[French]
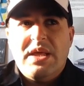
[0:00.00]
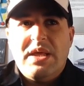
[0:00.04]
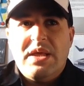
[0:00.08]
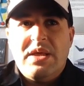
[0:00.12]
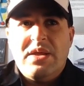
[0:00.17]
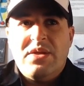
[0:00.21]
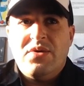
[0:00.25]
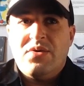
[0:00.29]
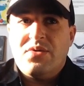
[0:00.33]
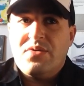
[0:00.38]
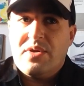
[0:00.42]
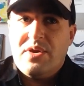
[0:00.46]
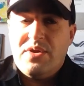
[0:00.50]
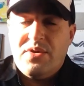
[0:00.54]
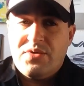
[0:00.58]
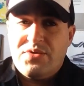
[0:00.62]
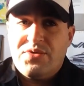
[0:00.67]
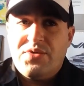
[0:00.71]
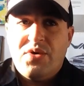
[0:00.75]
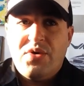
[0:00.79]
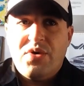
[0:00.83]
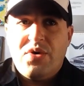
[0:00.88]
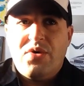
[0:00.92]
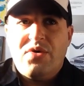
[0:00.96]
Et donc
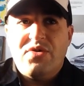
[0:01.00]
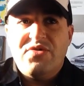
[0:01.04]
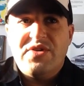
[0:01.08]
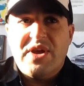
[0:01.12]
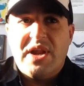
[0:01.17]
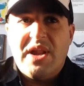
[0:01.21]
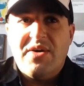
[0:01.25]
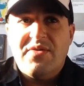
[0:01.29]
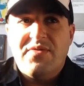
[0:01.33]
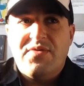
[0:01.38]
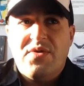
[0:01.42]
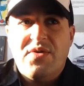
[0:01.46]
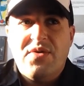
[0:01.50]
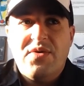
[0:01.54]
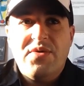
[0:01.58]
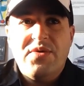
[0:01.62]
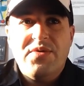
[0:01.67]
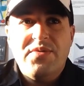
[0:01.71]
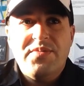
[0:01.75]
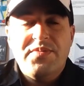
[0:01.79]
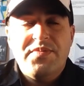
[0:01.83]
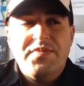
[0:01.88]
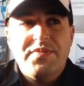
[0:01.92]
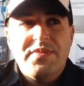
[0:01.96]
en orange à
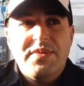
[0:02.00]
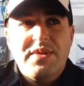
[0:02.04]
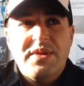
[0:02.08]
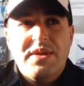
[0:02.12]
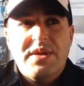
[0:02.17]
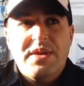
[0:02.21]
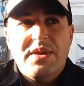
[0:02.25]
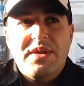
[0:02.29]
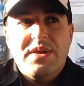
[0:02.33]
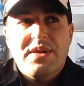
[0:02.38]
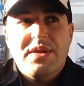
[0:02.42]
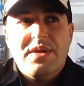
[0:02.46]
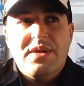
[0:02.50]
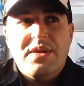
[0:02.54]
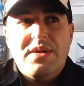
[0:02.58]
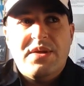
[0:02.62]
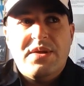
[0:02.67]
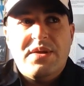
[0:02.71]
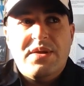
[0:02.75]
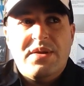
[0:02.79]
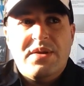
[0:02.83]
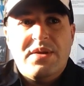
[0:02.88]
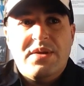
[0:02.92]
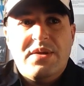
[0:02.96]
l'avant.
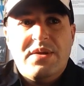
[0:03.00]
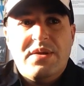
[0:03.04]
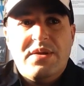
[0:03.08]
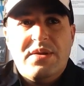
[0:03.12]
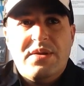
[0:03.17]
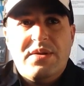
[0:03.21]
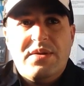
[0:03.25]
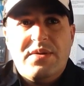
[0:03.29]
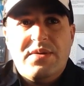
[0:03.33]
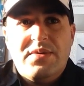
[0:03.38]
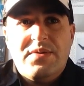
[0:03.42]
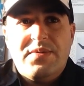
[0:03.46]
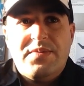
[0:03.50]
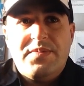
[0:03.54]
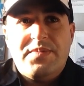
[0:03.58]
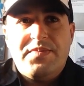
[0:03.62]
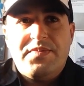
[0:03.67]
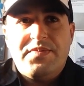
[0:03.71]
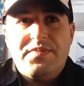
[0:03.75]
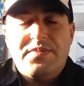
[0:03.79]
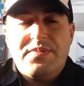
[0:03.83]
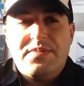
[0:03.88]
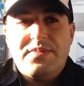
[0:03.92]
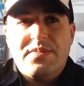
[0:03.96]

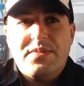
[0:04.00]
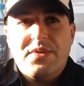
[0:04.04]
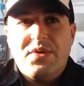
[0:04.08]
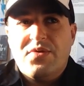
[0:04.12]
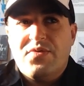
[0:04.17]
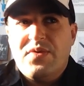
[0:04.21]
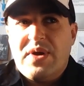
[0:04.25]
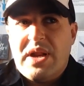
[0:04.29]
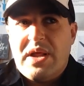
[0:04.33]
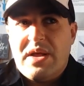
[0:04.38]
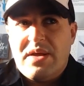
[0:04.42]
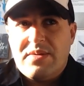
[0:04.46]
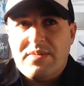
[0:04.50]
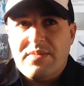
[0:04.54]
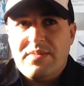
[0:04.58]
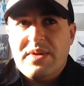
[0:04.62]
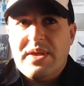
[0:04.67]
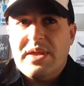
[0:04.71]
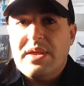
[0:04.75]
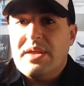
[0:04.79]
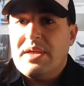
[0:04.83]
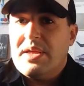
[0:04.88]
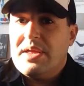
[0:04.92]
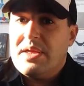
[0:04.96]
Euh, donc voilà,
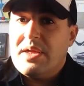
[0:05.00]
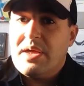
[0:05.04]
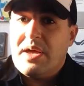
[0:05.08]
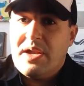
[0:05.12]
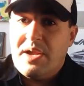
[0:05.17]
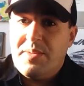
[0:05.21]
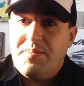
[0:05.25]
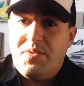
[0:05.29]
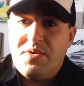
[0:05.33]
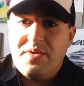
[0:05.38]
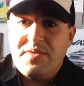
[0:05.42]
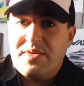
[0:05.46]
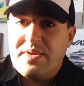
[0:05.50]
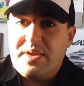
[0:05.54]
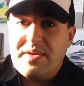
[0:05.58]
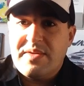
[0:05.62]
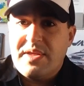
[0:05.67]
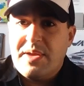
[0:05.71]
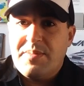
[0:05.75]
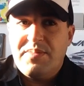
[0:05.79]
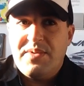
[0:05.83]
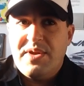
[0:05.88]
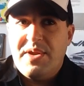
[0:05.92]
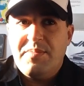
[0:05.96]
et, à l'époque ça
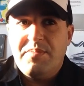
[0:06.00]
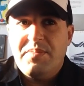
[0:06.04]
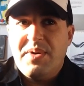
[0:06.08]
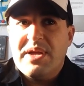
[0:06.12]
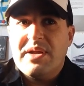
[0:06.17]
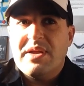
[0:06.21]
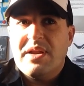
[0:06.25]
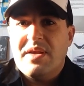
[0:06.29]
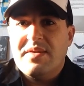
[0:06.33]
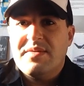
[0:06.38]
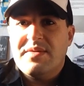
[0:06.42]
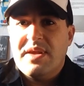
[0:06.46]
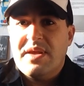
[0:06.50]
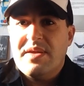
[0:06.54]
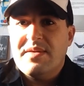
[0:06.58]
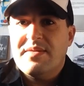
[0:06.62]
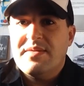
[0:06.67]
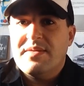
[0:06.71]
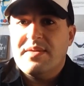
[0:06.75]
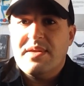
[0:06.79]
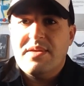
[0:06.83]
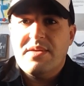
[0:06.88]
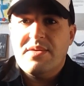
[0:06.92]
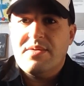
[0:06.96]
s'appelait pas classe S,
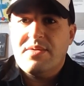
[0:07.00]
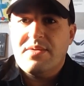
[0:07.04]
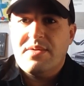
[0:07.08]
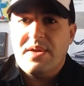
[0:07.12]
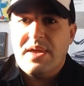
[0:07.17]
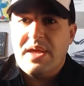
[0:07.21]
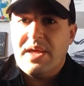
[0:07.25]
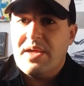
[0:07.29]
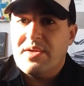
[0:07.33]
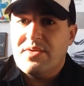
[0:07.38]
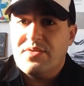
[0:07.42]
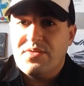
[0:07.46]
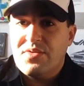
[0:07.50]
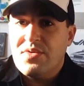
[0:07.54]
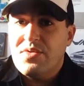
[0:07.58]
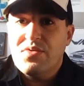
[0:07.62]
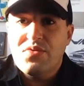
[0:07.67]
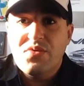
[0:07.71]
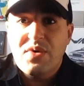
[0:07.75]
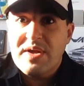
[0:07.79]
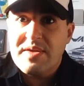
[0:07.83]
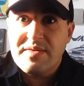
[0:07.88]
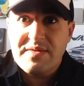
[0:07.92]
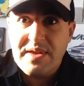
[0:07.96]
c'est euh, SE
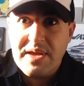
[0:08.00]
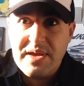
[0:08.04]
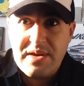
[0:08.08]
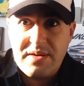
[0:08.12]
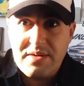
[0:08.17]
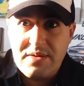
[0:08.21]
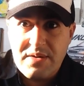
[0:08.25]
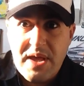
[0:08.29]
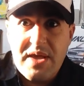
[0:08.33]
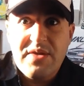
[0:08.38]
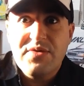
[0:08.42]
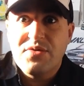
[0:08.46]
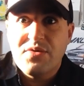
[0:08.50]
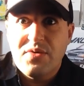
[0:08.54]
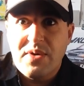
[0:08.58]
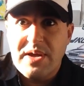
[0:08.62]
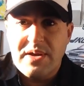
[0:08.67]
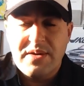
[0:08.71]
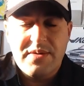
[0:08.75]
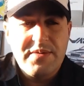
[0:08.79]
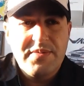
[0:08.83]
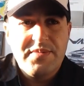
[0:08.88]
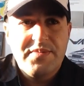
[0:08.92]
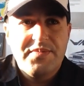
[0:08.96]
ou SL,
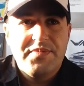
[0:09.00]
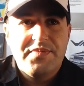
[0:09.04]
SEL.